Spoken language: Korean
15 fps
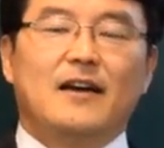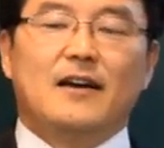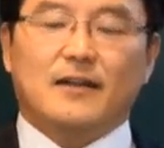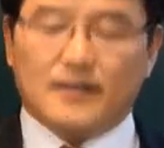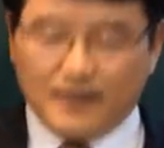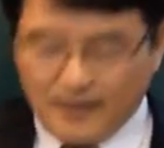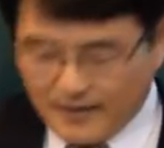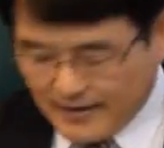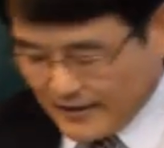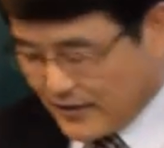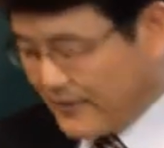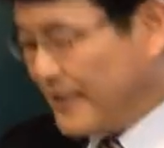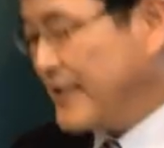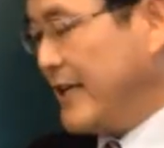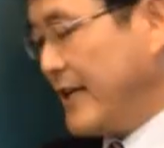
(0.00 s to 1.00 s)
그러니까
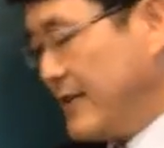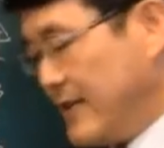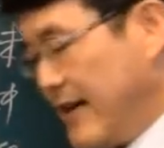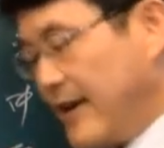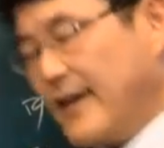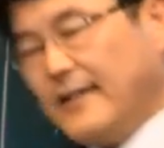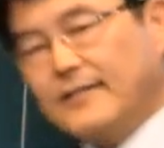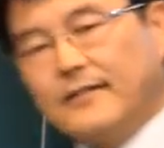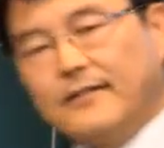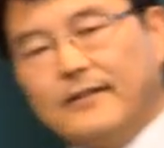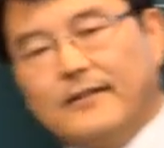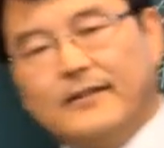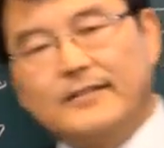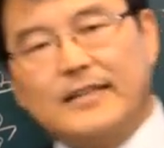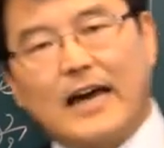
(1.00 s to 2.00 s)
저는
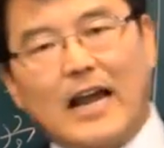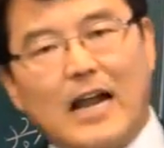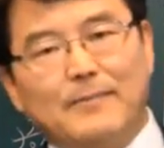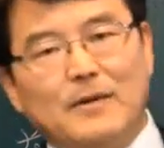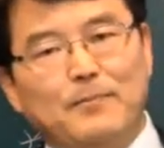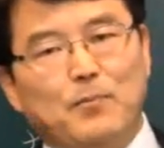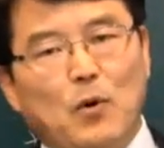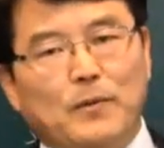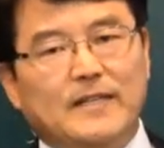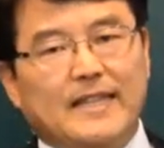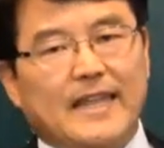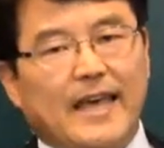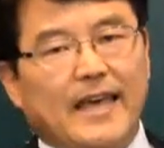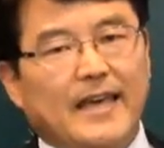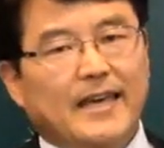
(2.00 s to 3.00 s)
직장에서 사람을 뽑을
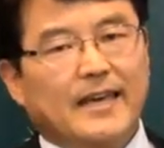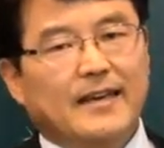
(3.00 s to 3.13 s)
때